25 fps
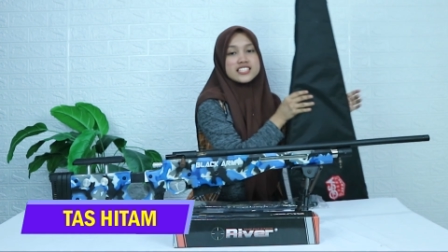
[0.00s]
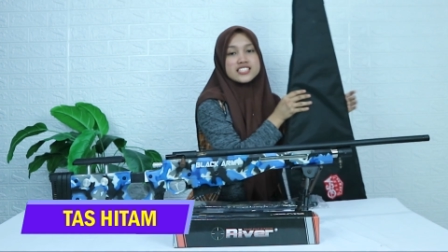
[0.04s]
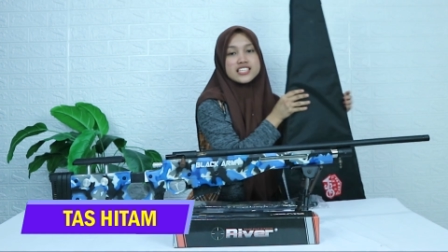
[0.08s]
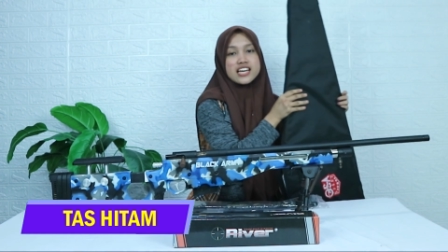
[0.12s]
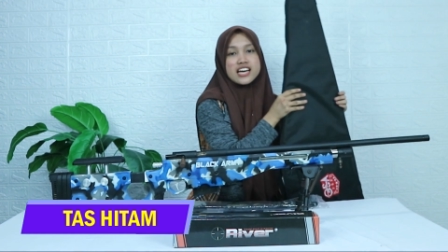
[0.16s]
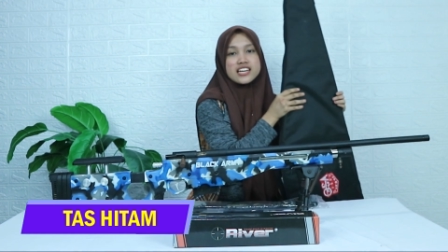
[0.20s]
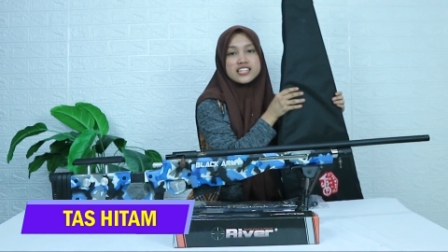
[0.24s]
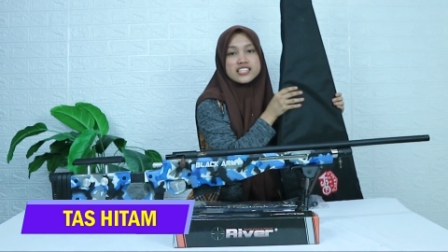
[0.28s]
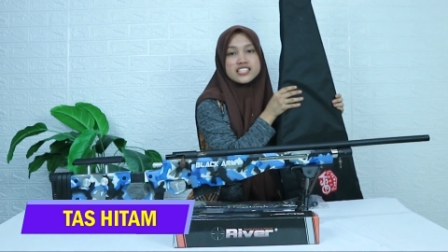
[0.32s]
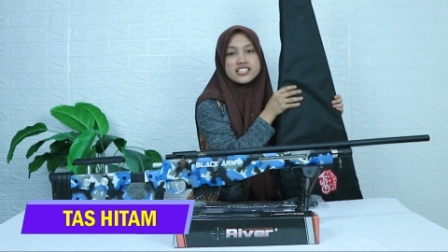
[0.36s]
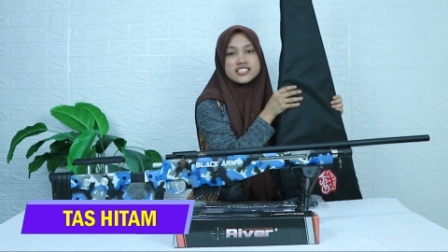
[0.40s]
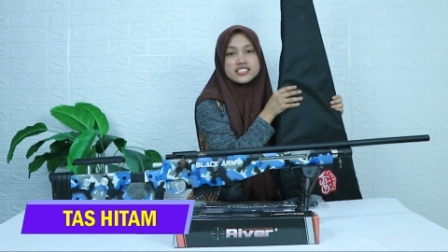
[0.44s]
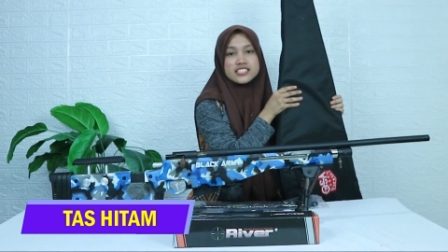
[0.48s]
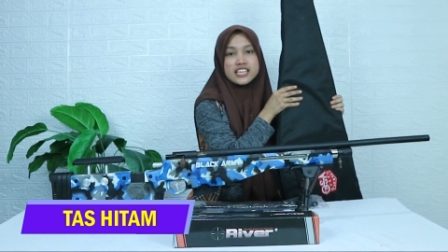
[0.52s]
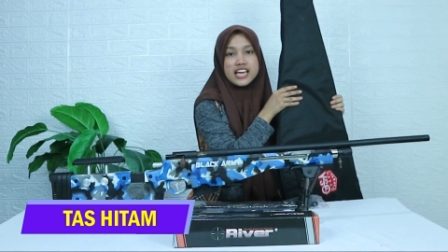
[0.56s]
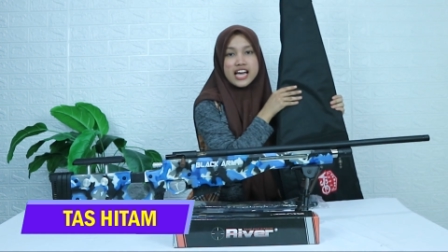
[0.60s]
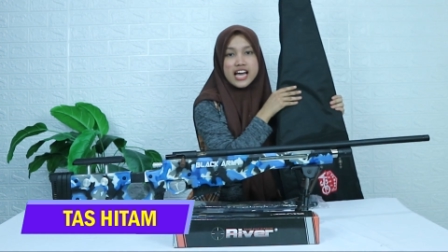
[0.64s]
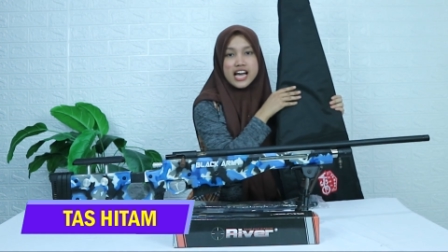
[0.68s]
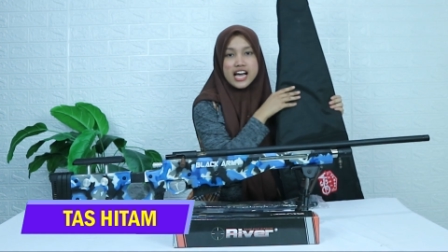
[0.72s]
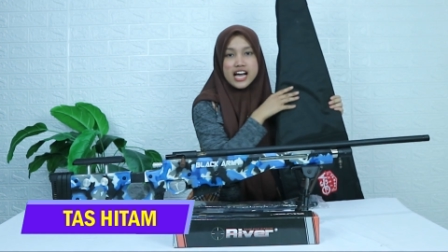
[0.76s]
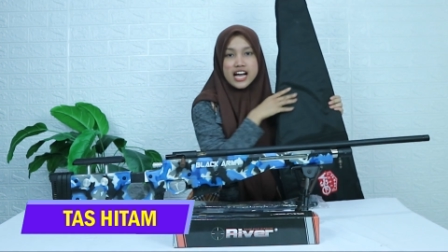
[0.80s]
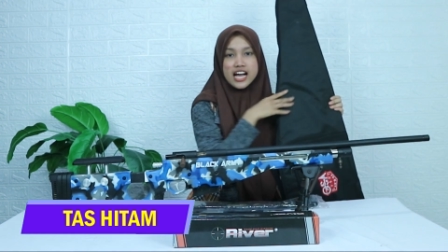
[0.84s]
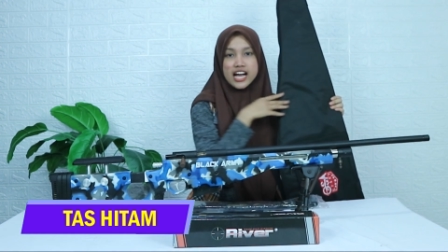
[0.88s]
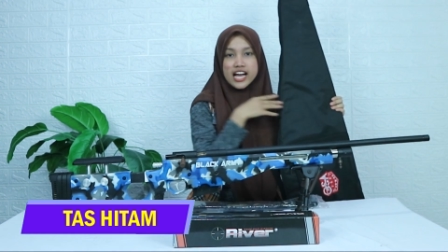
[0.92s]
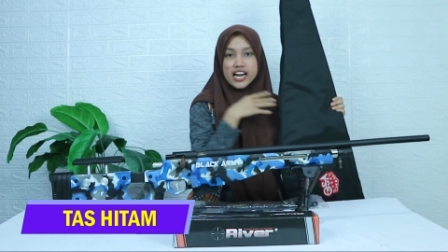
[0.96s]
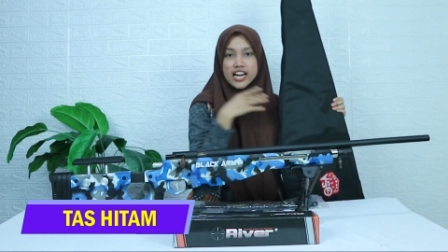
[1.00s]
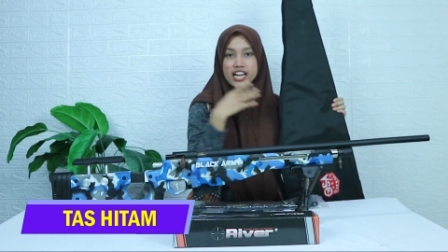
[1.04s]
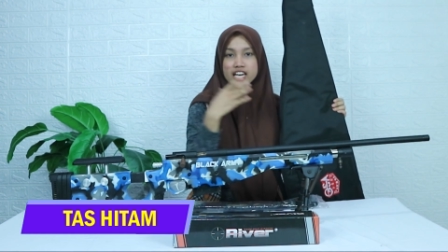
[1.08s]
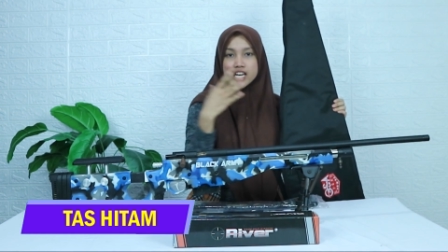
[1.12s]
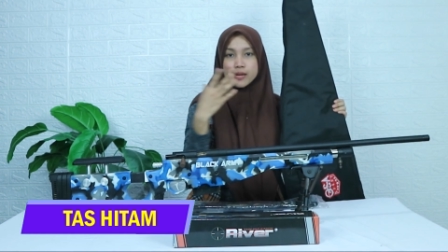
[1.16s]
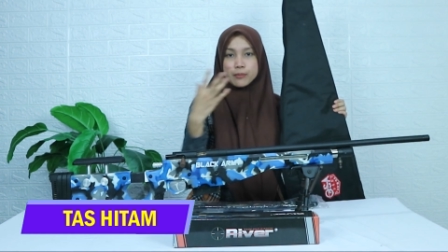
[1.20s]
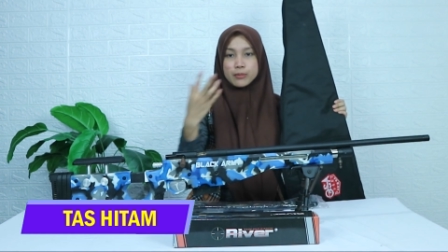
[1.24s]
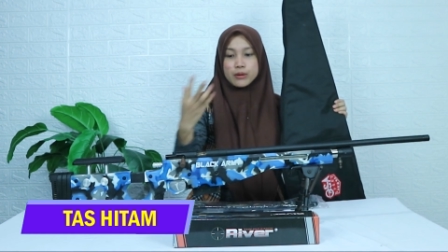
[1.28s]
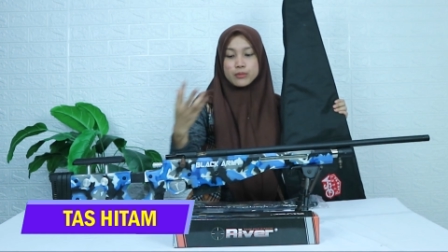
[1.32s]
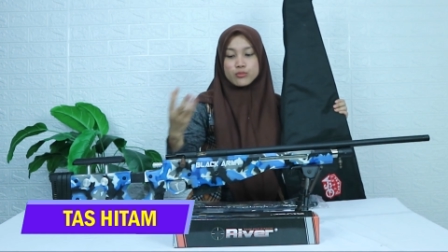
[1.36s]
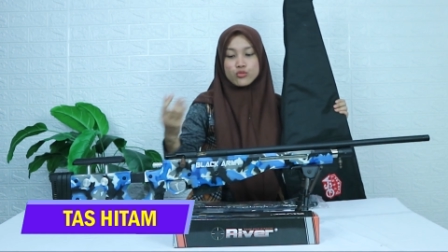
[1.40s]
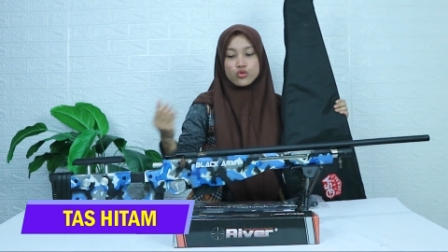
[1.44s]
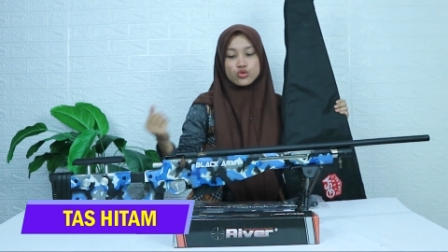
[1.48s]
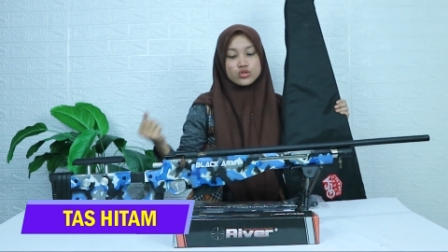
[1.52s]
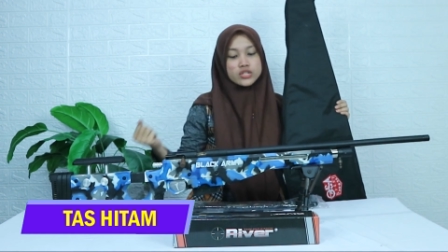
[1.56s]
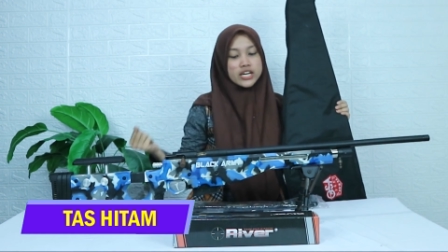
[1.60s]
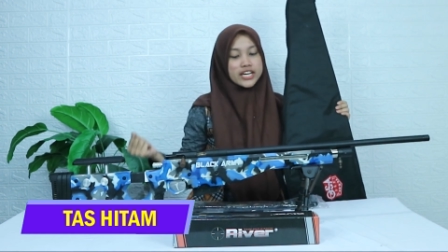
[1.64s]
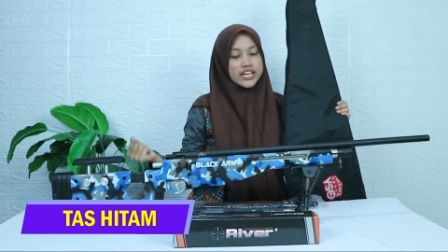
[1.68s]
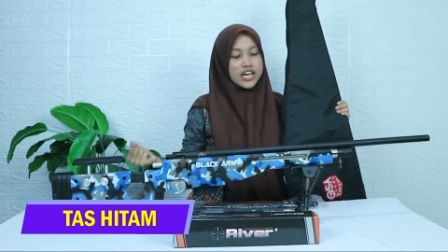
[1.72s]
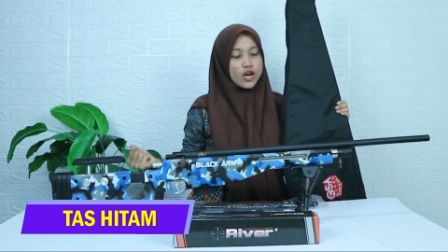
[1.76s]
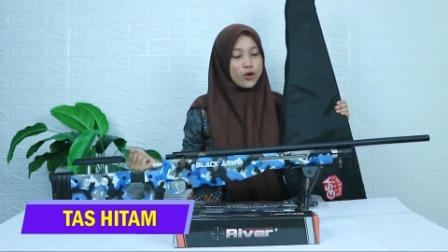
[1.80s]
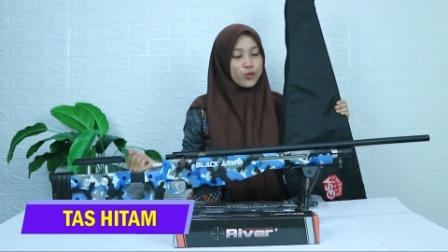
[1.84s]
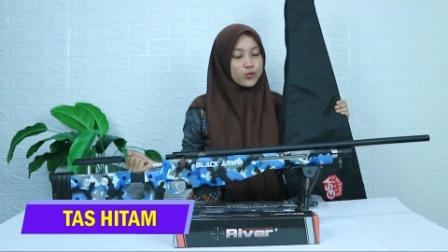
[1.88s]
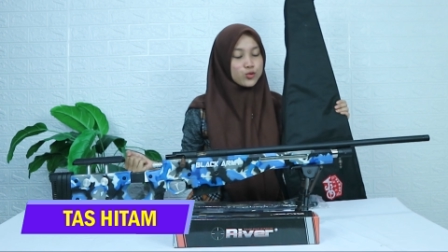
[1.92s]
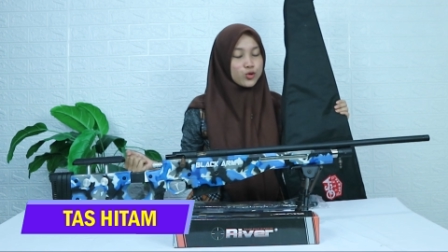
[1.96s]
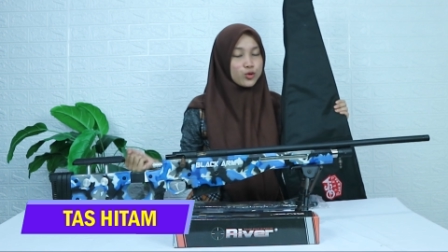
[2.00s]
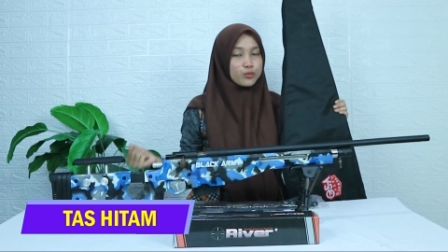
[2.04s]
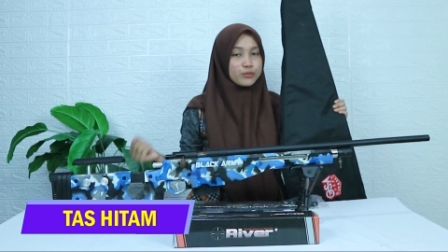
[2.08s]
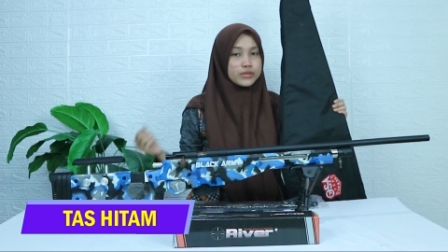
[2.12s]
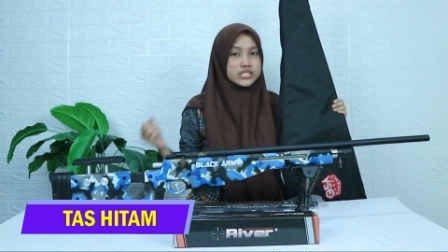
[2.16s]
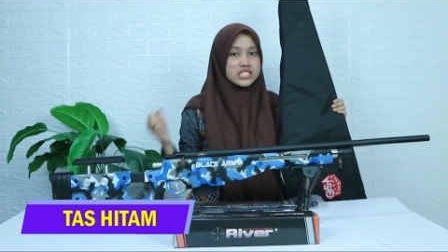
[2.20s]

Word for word: jadinya kalian lebih mudah ya untuk